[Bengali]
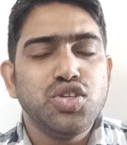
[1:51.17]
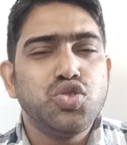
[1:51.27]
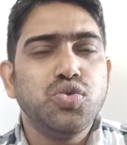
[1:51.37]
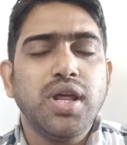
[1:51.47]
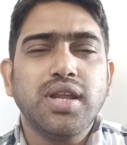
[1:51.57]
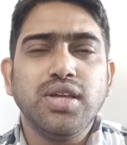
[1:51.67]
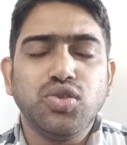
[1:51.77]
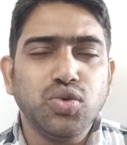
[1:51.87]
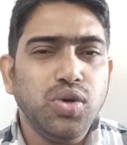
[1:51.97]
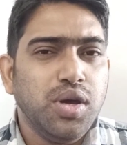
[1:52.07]
চুনের
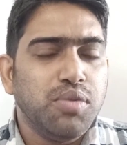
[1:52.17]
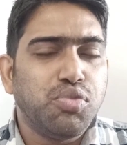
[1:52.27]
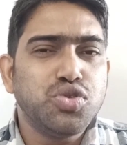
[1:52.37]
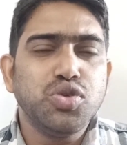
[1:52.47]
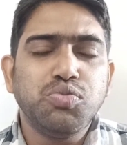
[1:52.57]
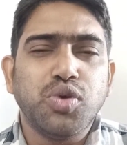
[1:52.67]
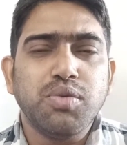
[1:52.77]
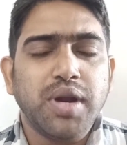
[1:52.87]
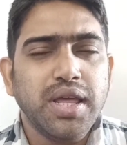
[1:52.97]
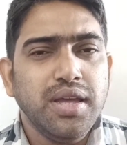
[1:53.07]
কিন্তু প্রচুর
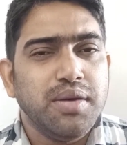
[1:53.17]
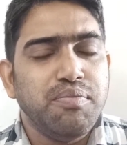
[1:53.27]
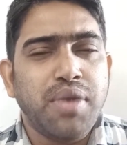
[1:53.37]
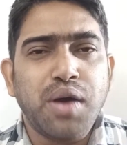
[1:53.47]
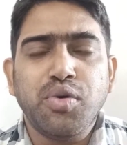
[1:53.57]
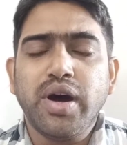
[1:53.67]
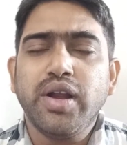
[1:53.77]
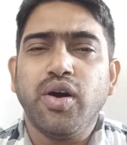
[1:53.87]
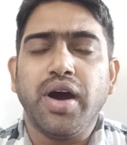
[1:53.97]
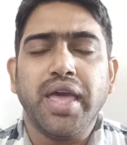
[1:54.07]
পরিমাণে ব্যবহার
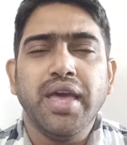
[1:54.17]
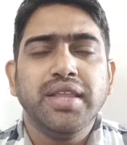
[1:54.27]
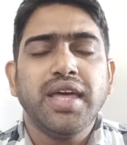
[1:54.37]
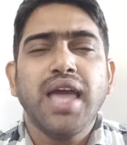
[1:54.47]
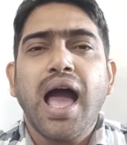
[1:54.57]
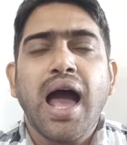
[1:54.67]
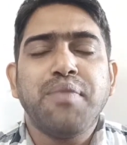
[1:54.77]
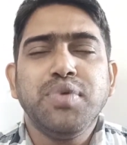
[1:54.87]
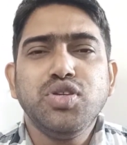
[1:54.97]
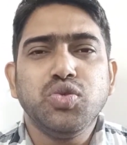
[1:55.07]
হয় তাই
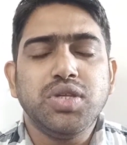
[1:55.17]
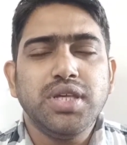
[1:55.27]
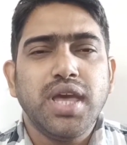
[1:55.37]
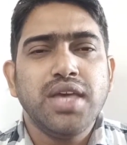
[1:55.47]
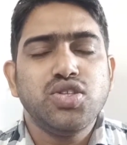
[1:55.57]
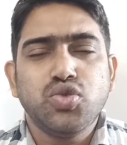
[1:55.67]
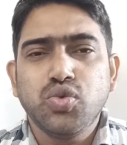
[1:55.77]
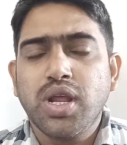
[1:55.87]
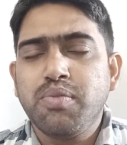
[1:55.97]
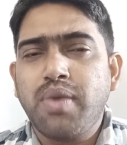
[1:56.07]
আপনি যদি এই
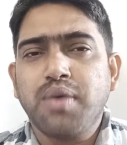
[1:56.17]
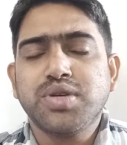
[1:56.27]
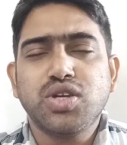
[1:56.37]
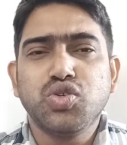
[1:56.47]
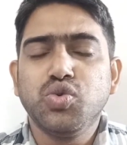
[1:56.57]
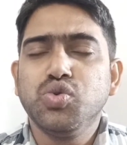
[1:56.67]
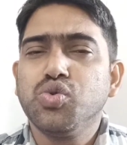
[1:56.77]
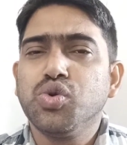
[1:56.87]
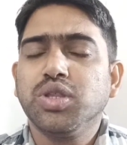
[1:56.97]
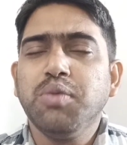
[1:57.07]
চুনের ব্যবসা শুরু
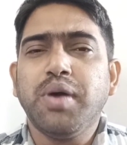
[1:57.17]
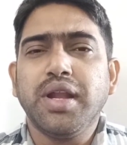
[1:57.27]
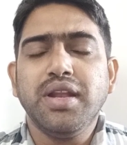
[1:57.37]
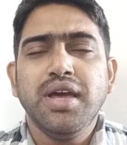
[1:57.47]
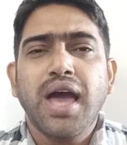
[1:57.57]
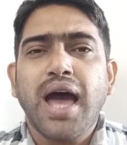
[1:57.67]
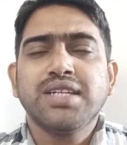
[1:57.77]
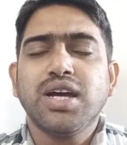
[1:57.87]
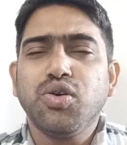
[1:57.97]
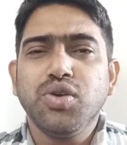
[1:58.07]
করতে পারেন
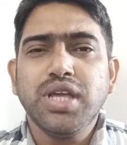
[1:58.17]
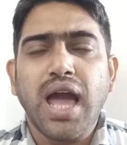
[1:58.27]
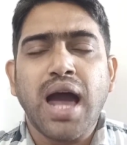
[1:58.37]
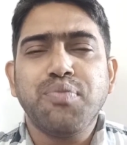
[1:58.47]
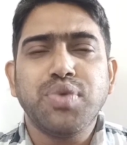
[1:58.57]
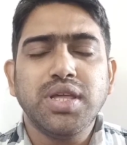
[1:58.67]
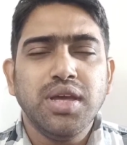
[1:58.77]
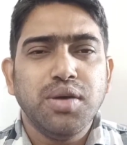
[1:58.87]
আশা করি আপনি